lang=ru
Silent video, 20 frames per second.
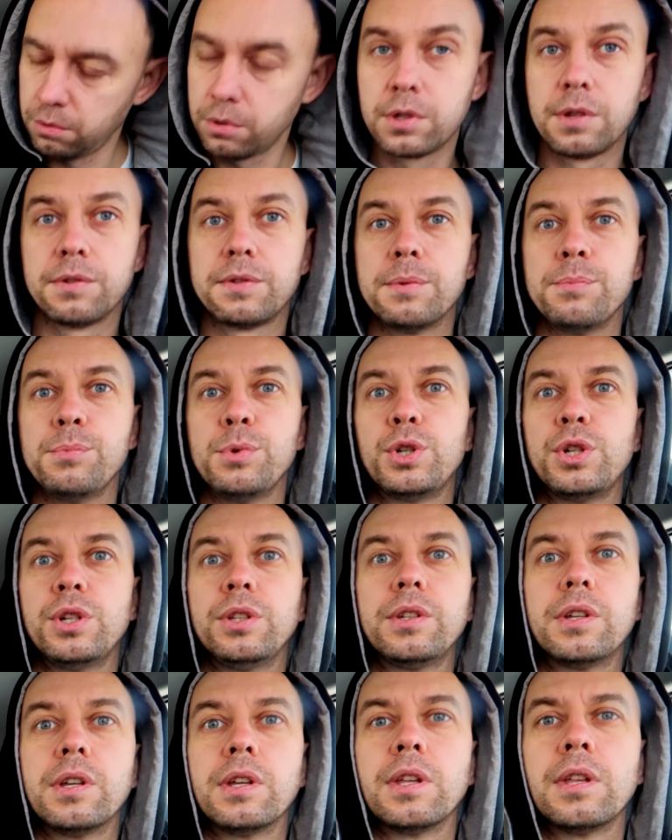Совсем не
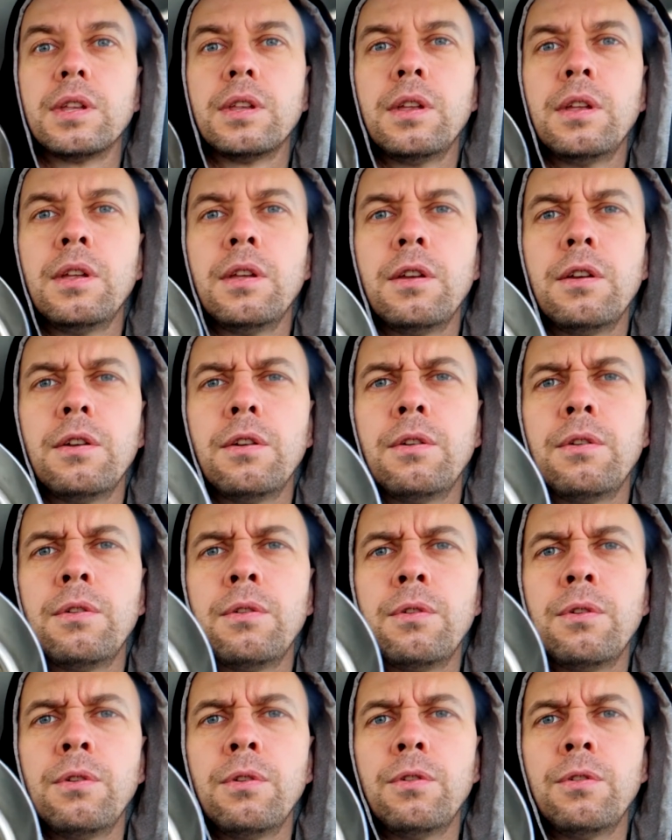жидкая.
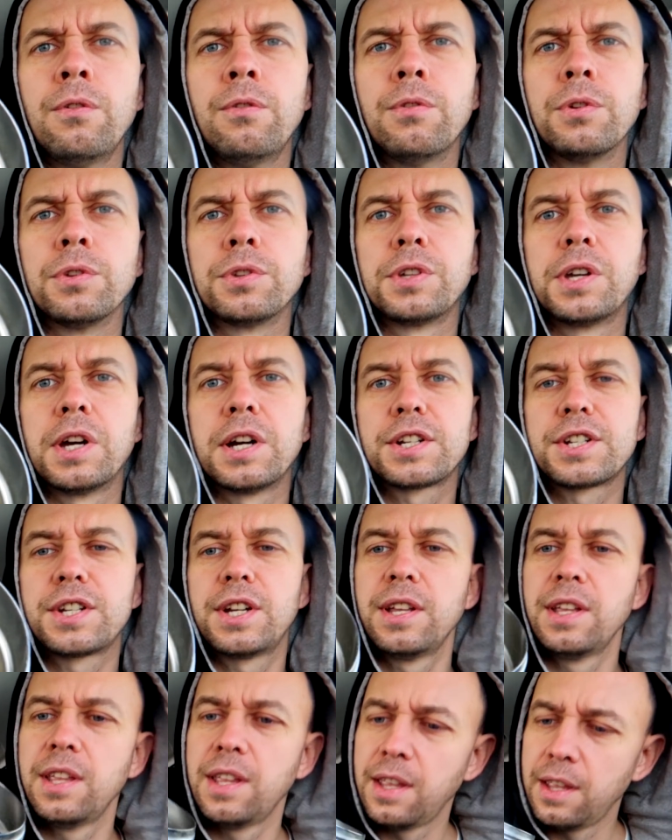Вот
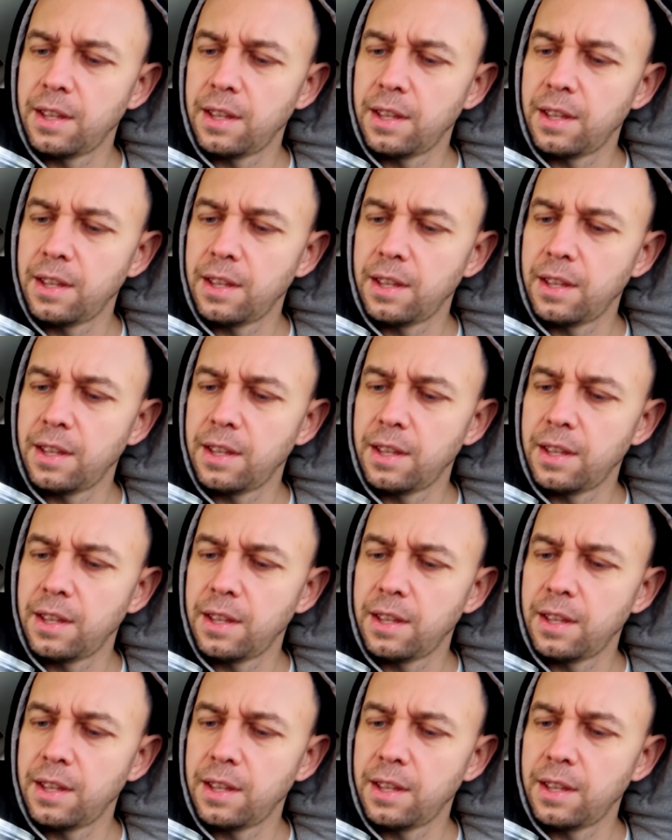каша.